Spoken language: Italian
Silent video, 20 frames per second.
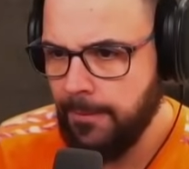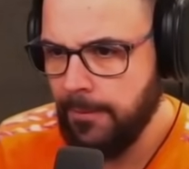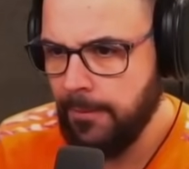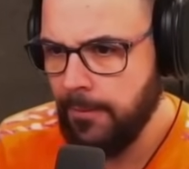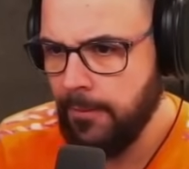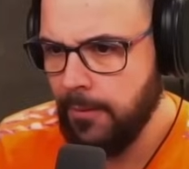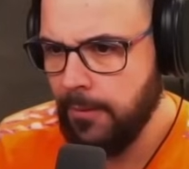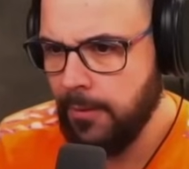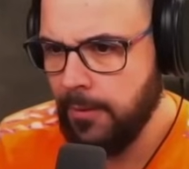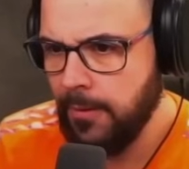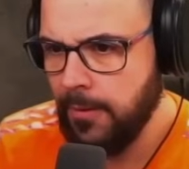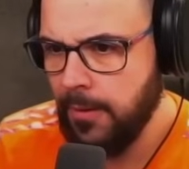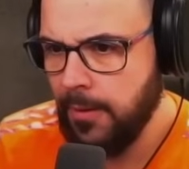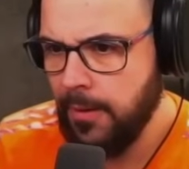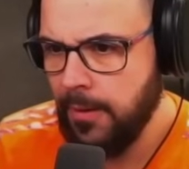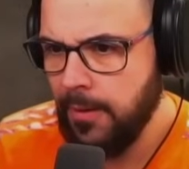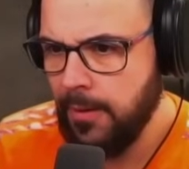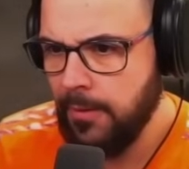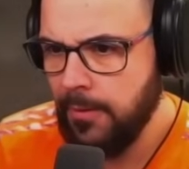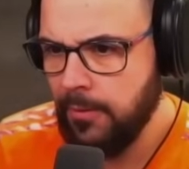Ok,
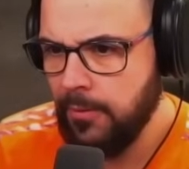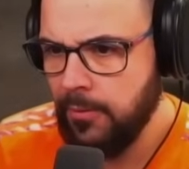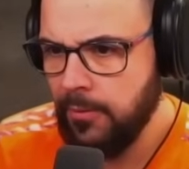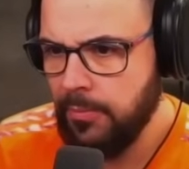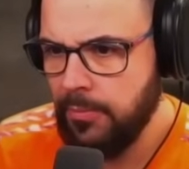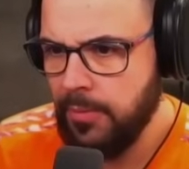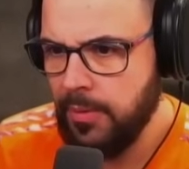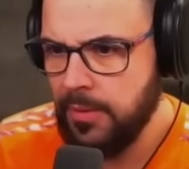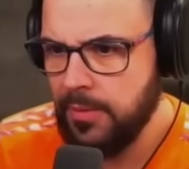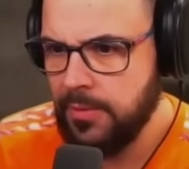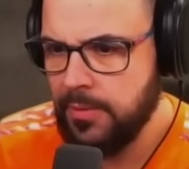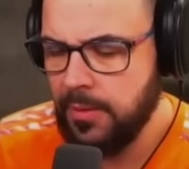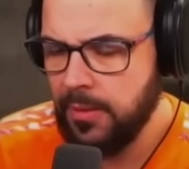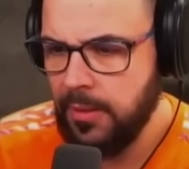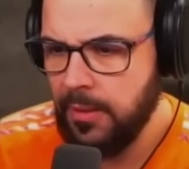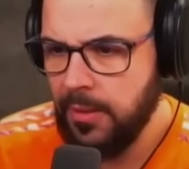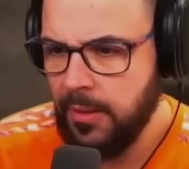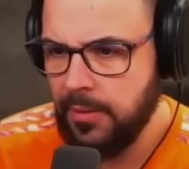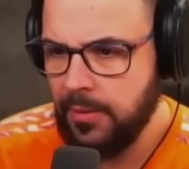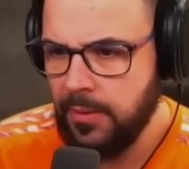Vabbè. dovrebbe
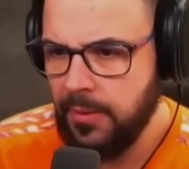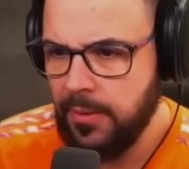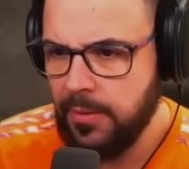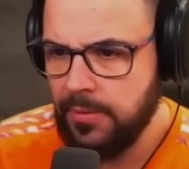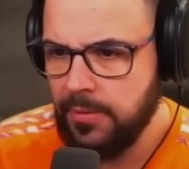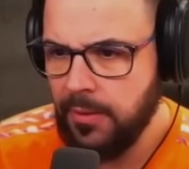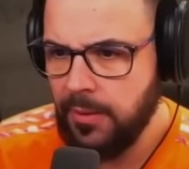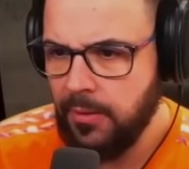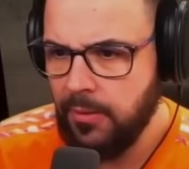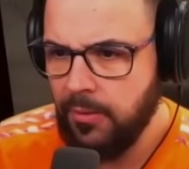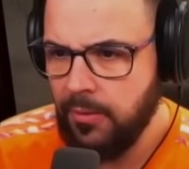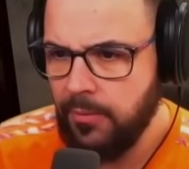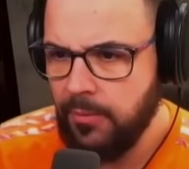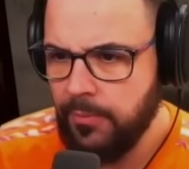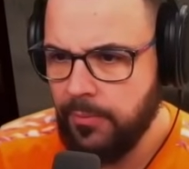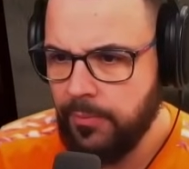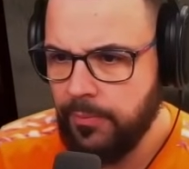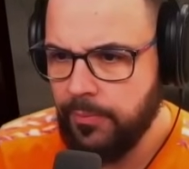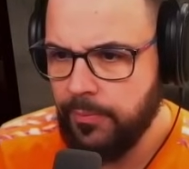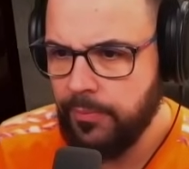essere là a Fa destra, niente. no?
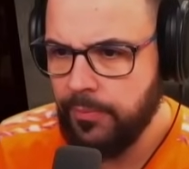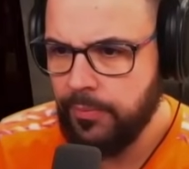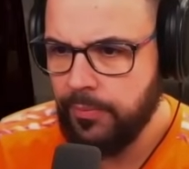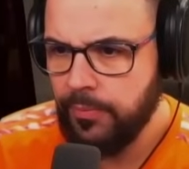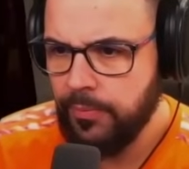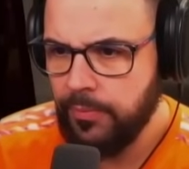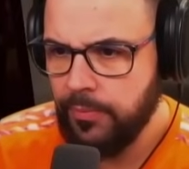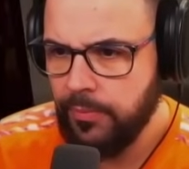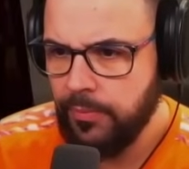Fa niente, dai.